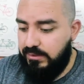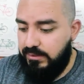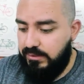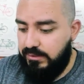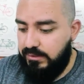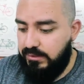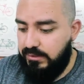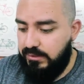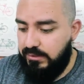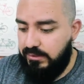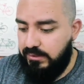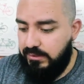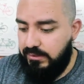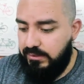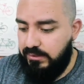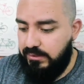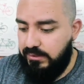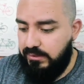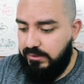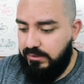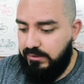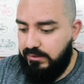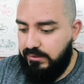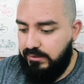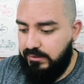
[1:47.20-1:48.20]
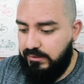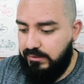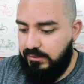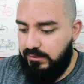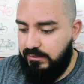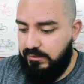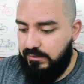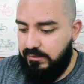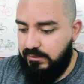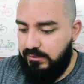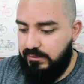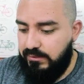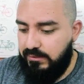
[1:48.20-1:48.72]
Y
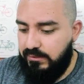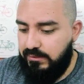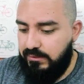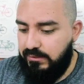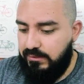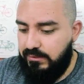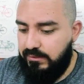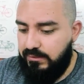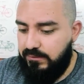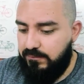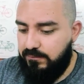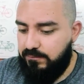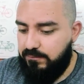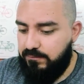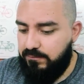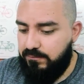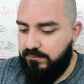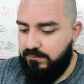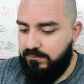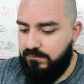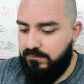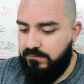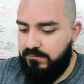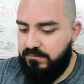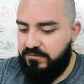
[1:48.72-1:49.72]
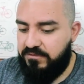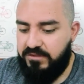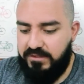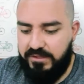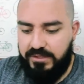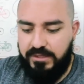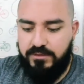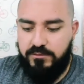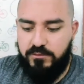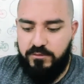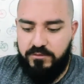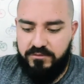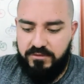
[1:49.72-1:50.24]

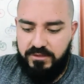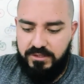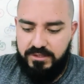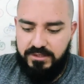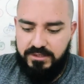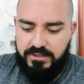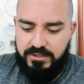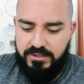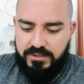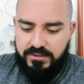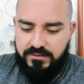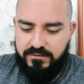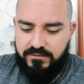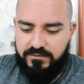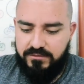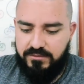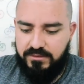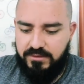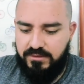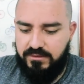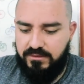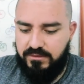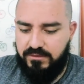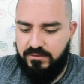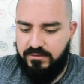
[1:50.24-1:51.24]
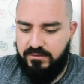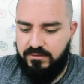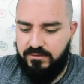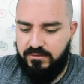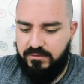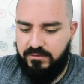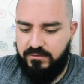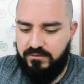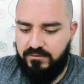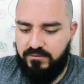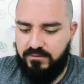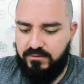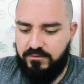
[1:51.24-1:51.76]
siguiendo esta línea
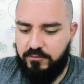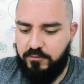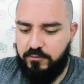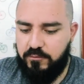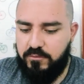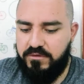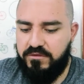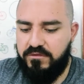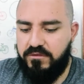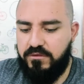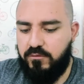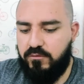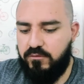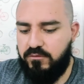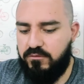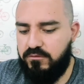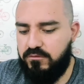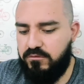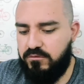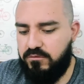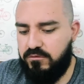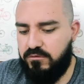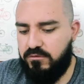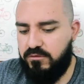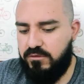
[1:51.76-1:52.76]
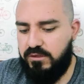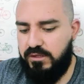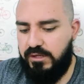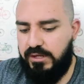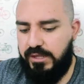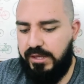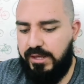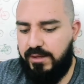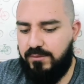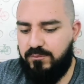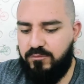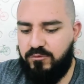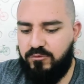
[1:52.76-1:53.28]
de, esos versículos,
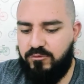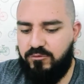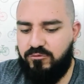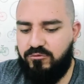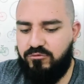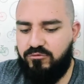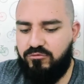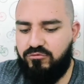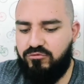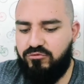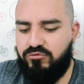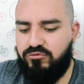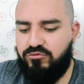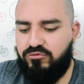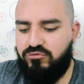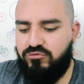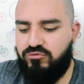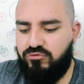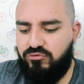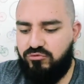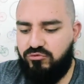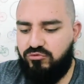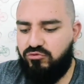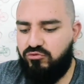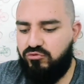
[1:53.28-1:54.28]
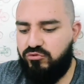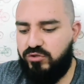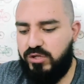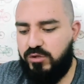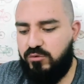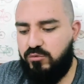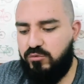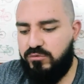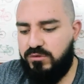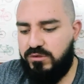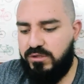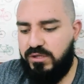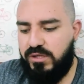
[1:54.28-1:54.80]
leamos
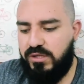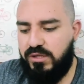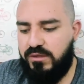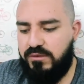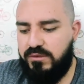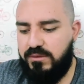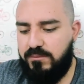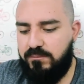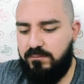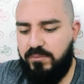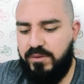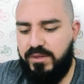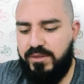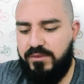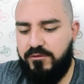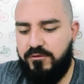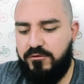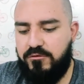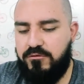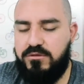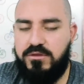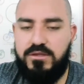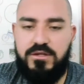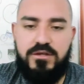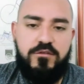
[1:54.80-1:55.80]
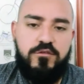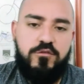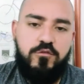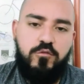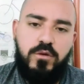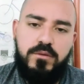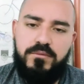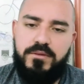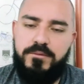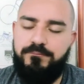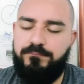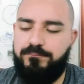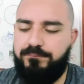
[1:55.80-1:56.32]
segunda de Pedro
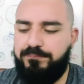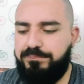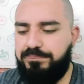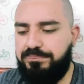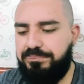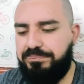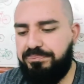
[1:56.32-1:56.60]
3.9.